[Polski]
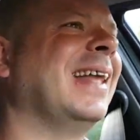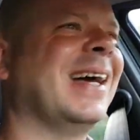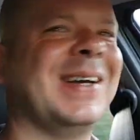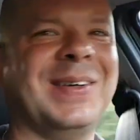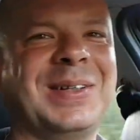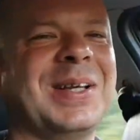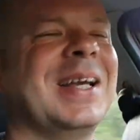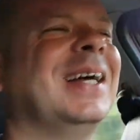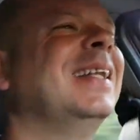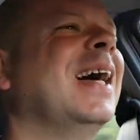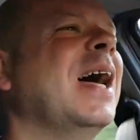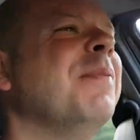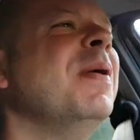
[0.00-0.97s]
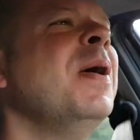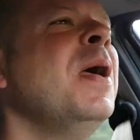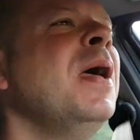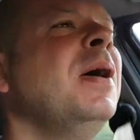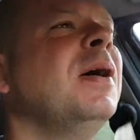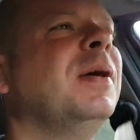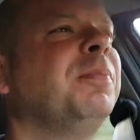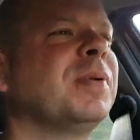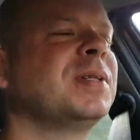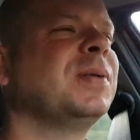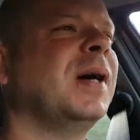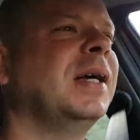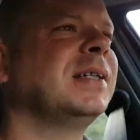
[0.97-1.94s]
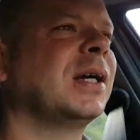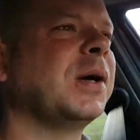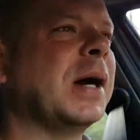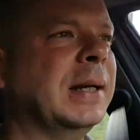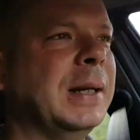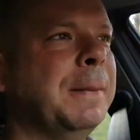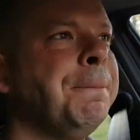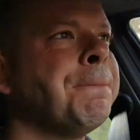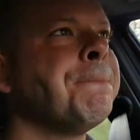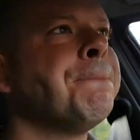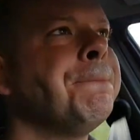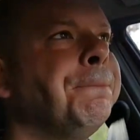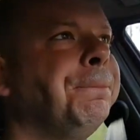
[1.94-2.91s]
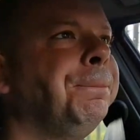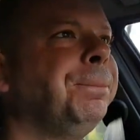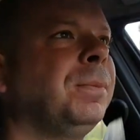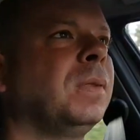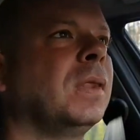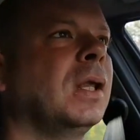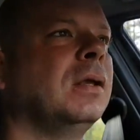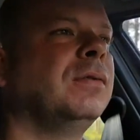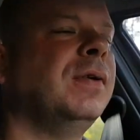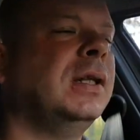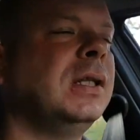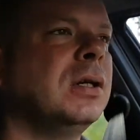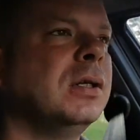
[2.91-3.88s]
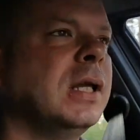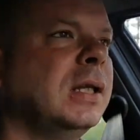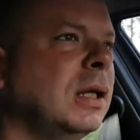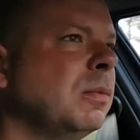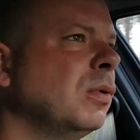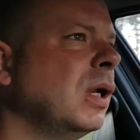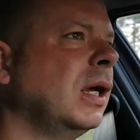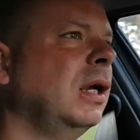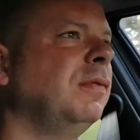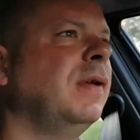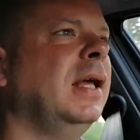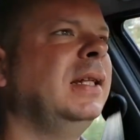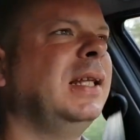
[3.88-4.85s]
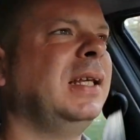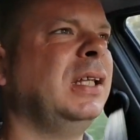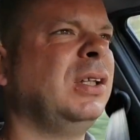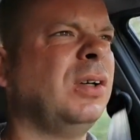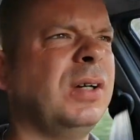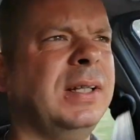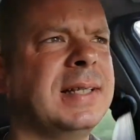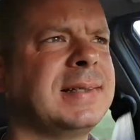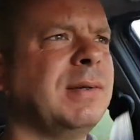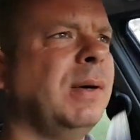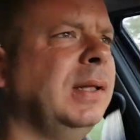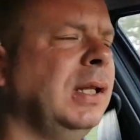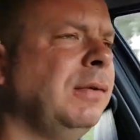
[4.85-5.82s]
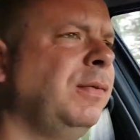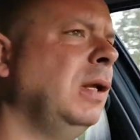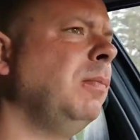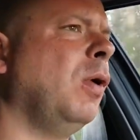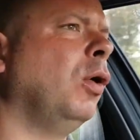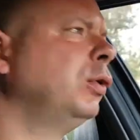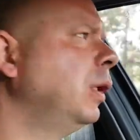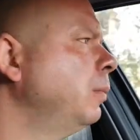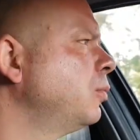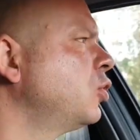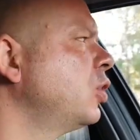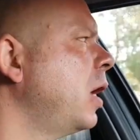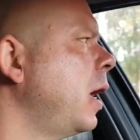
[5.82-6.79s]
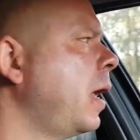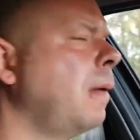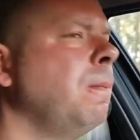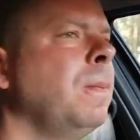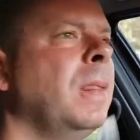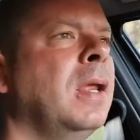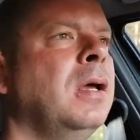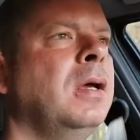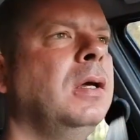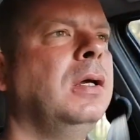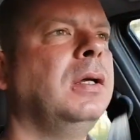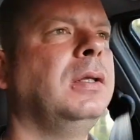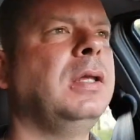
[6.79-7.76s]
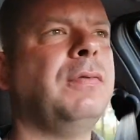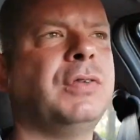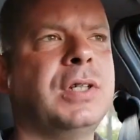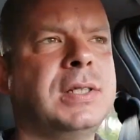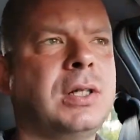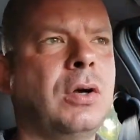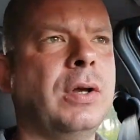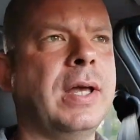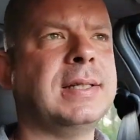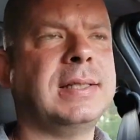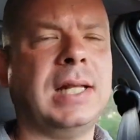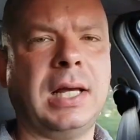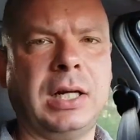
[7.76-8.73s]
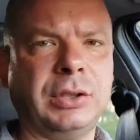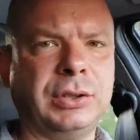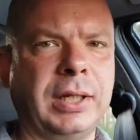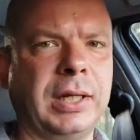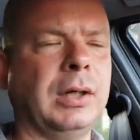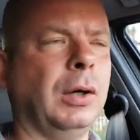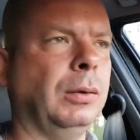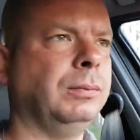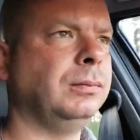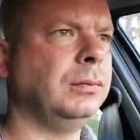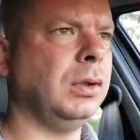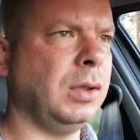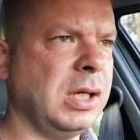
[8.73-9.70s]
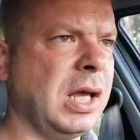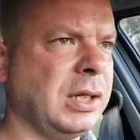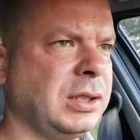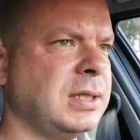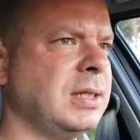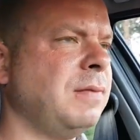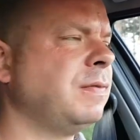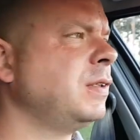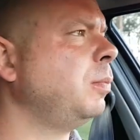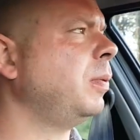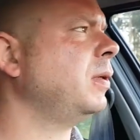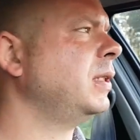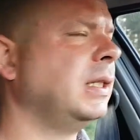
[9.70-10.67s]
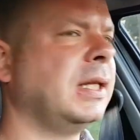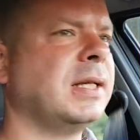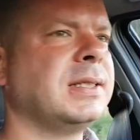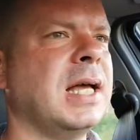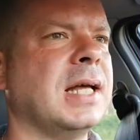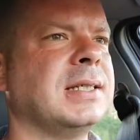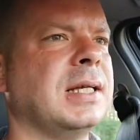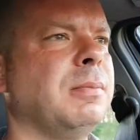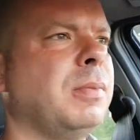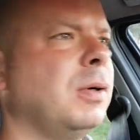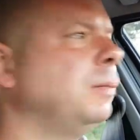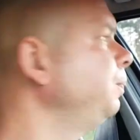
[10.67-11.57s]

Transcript: tak o tym gadałem. E, posłuchajcie, kochani. Mm, dwa tygodnie temu nagrywałem taki trochę nieskładny film o tym, że nie wszystko jest dla każdego. No i ja się z tym w 100% zgadzam, bo